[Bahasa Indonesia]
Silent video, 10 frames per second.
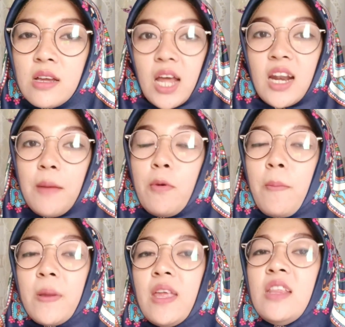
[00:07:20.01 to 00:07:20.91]
karena
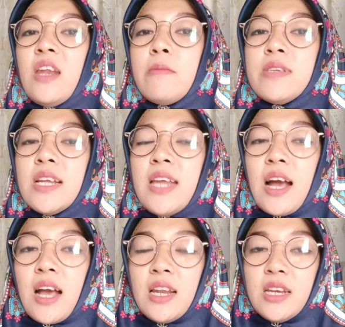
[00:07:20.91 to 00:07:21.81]
boponya tidak bisa
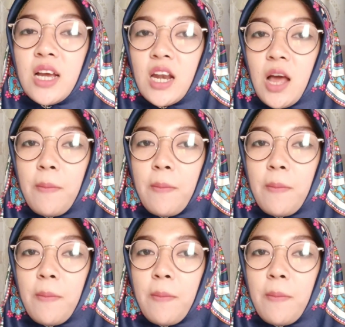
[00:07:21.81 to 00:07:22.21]
diakalin dengan